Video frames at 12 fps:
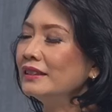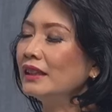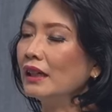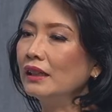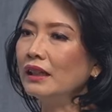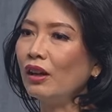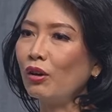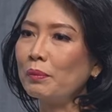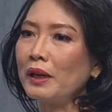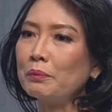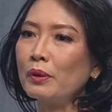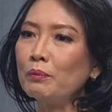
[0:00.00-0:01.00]
jadi kalau
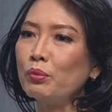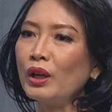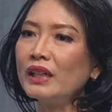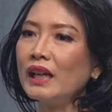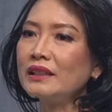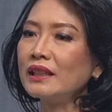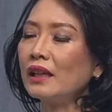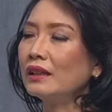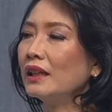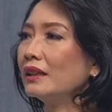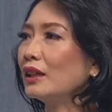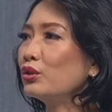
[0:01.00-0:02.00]
pada perempuan di atas,
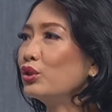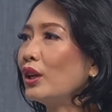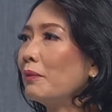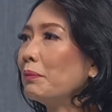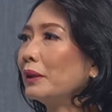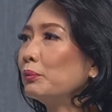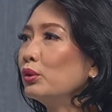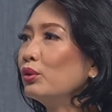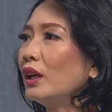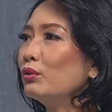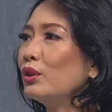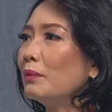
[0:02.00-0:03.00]
di atas usia 40
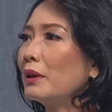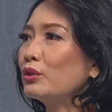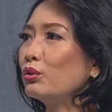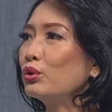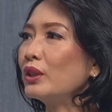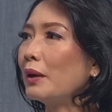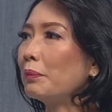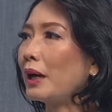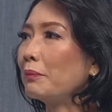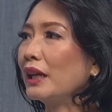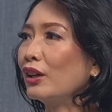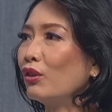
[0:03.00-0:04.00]
kan udah masuk usia
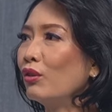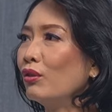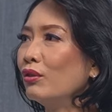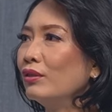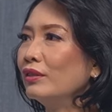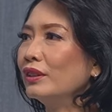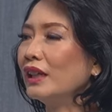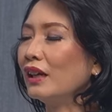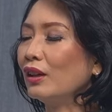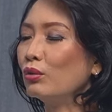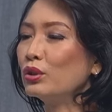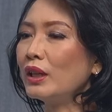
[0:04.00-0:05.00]
prameno. Hmm.
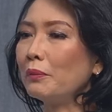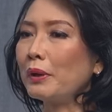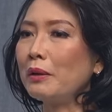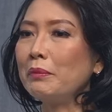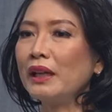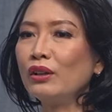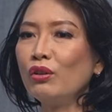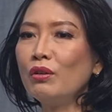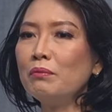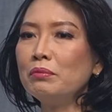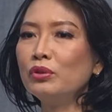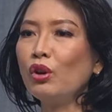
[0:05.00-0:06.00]
Ya, kalau usia
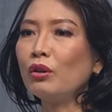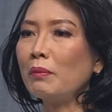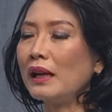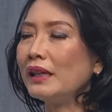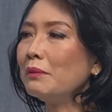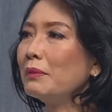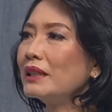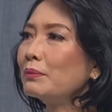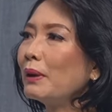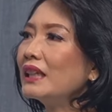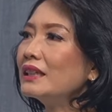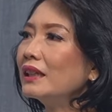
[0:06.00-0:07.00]
prameno normalnya
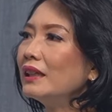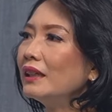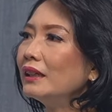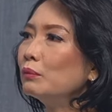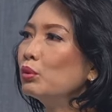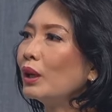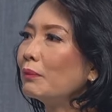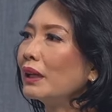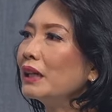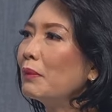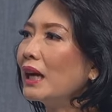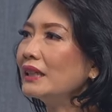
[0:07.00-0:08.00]
mens makin sedikit bukan
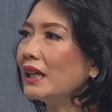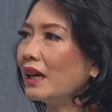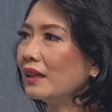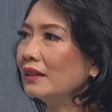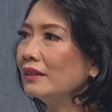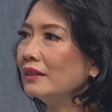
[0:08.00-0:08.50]
makin banyak.